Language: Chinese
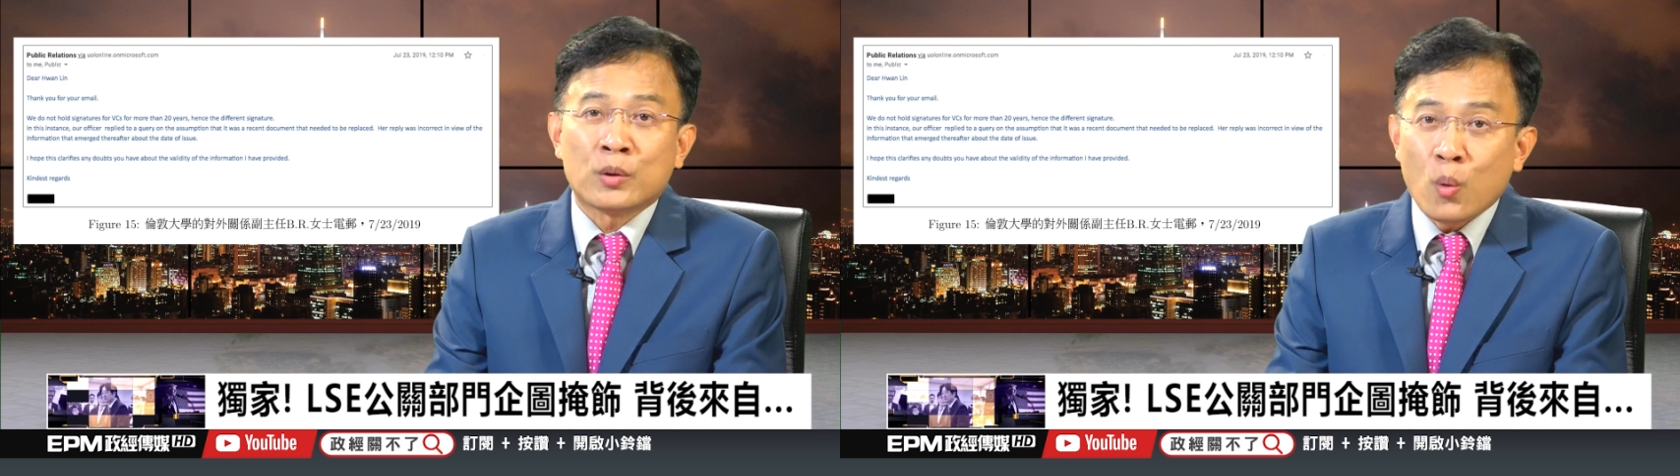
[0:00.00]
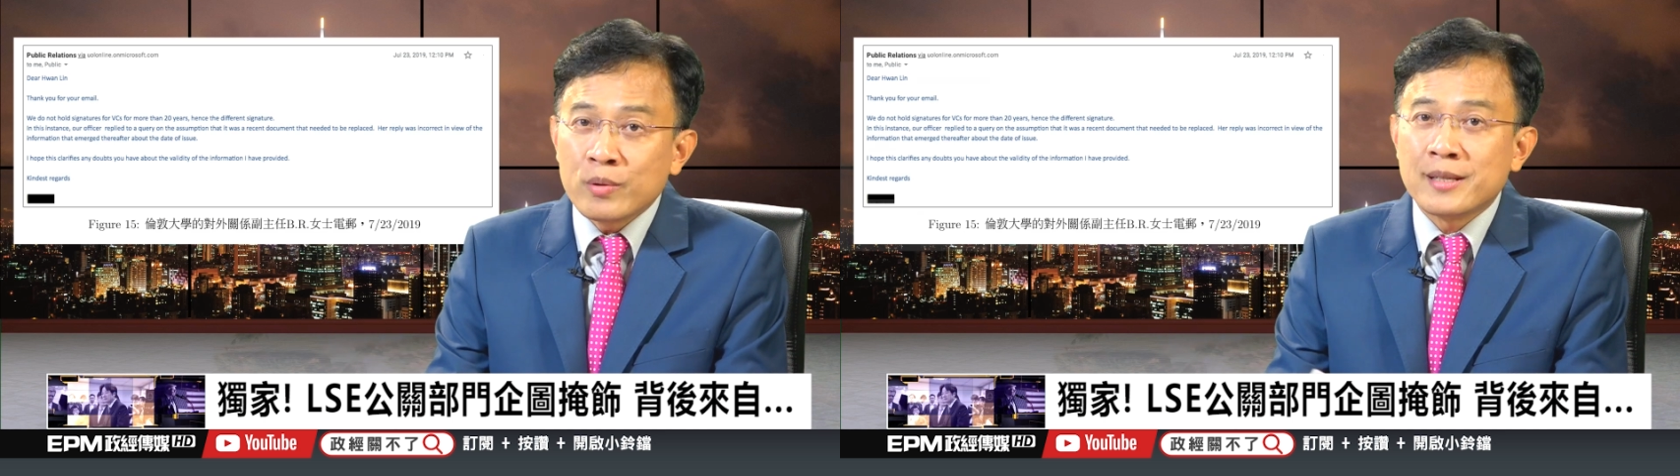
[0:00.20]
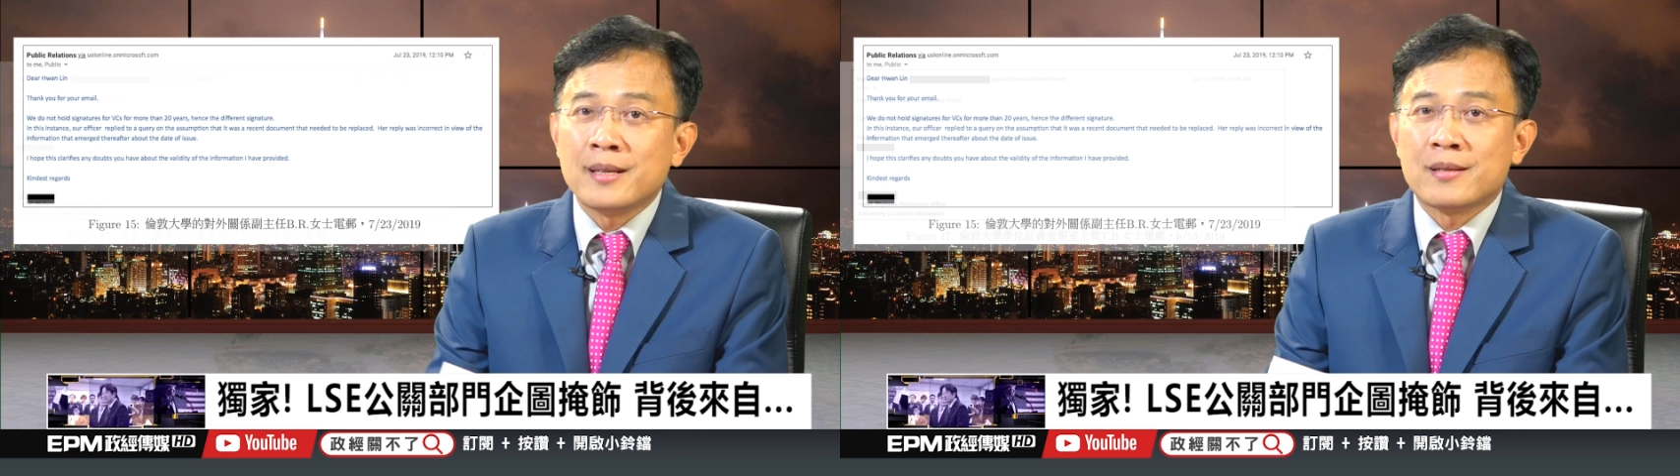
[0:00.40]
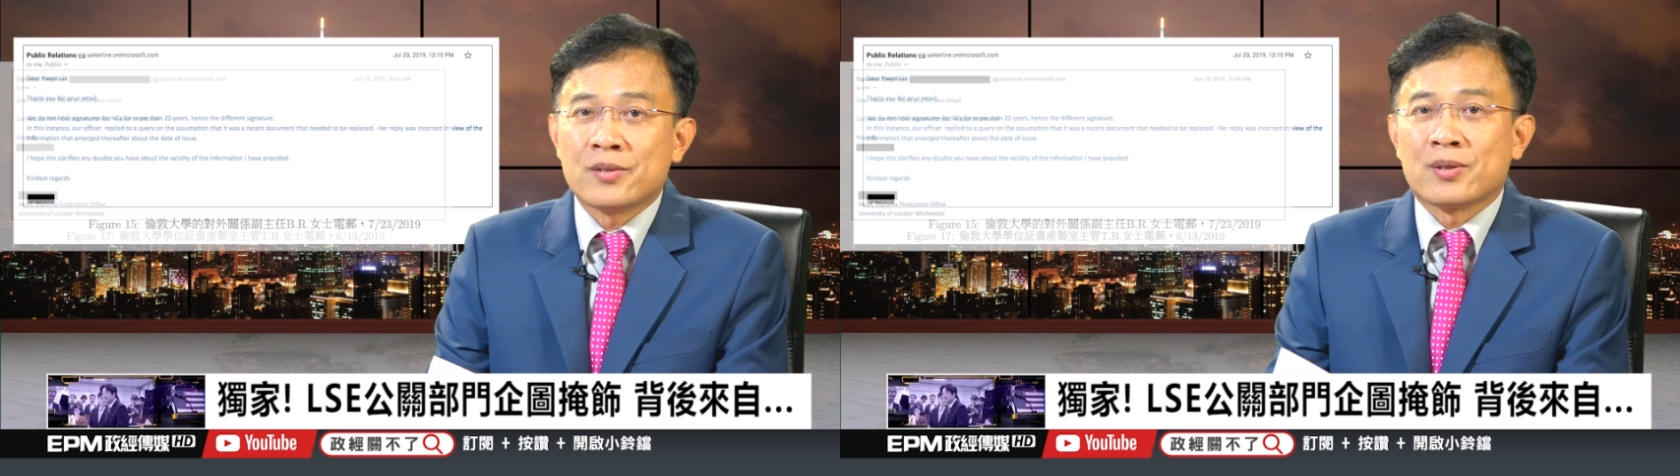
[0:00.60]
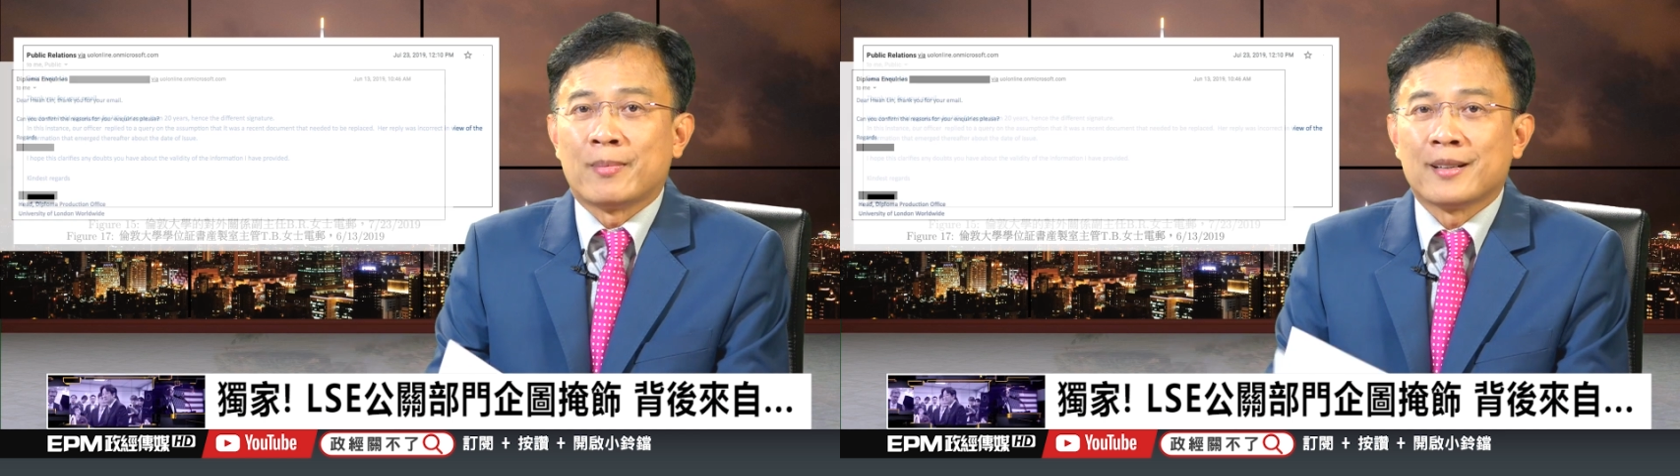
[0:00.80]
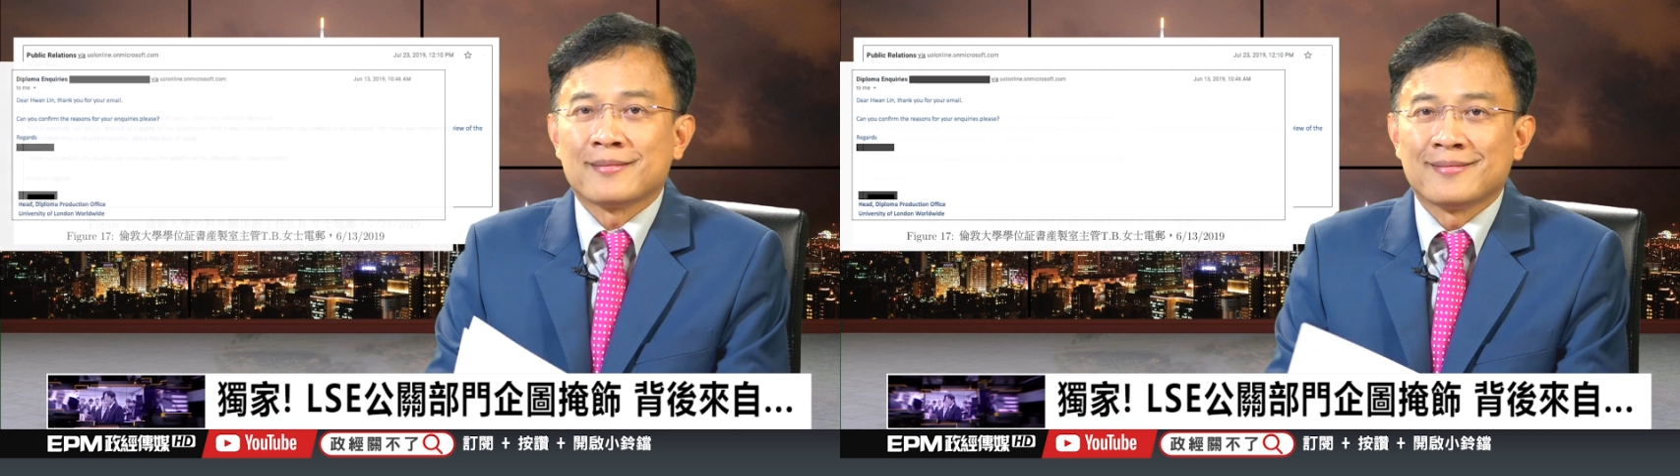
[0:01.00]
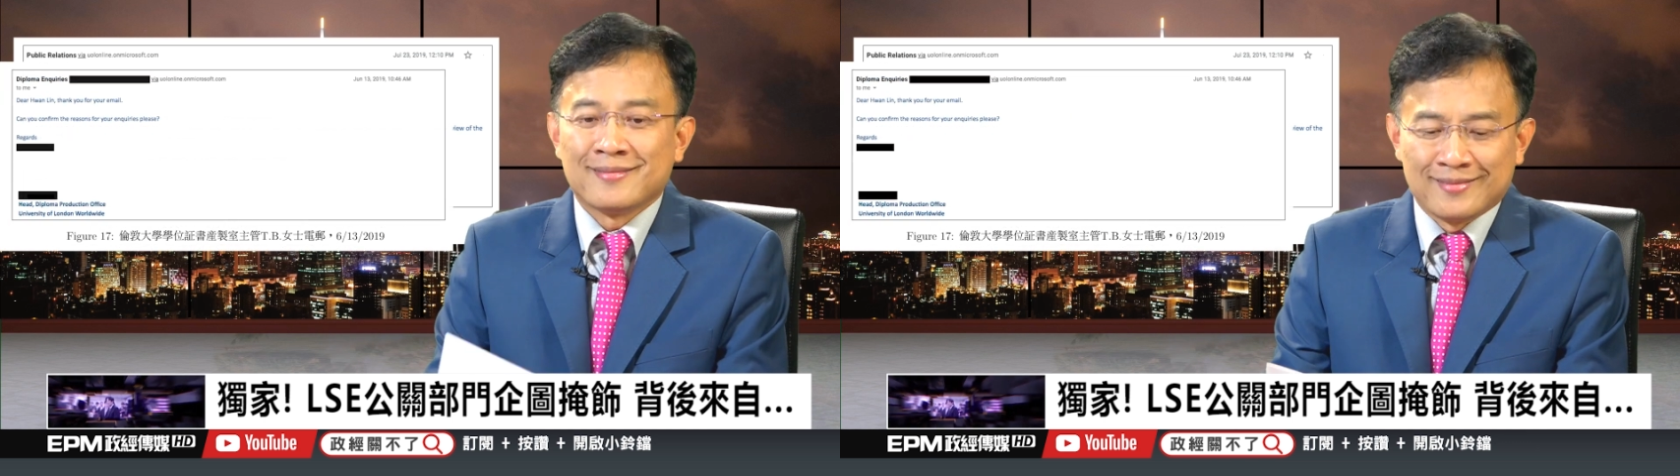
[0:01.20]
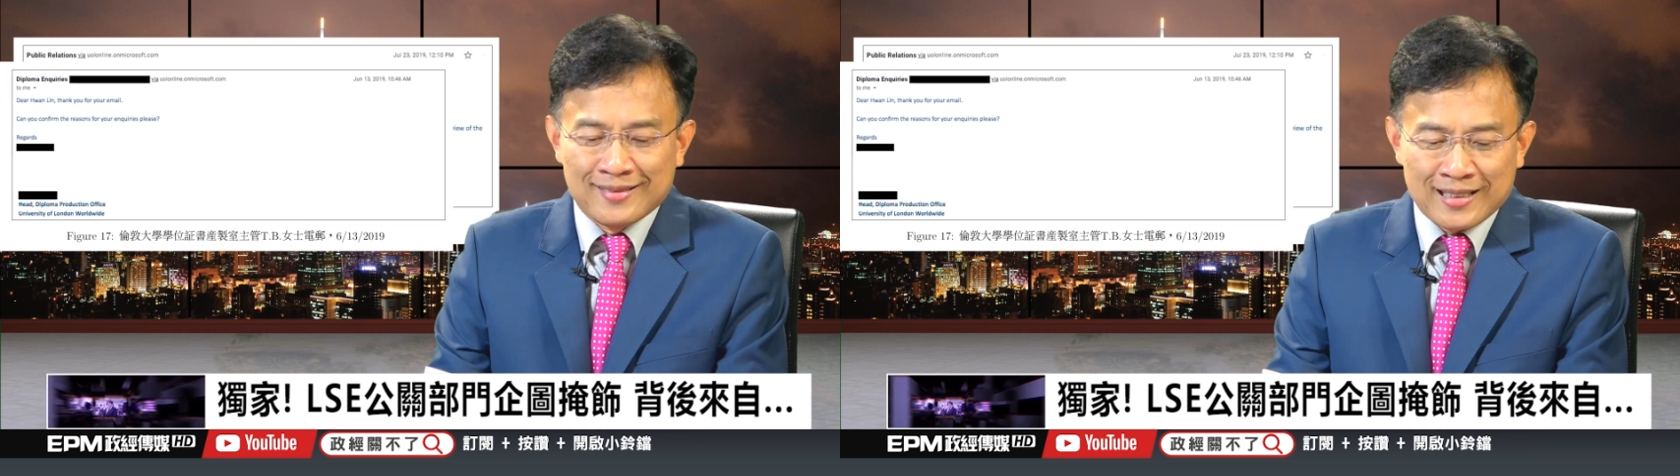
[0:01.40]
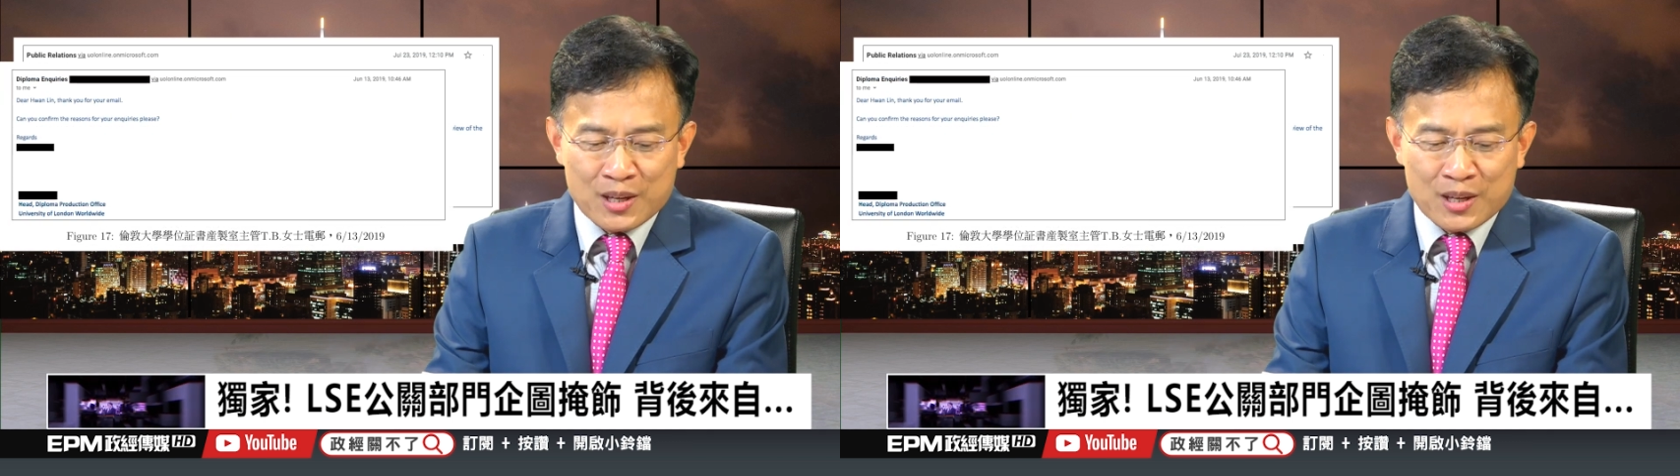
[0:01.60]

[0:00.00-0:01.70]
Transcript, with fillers: 动机是什么？”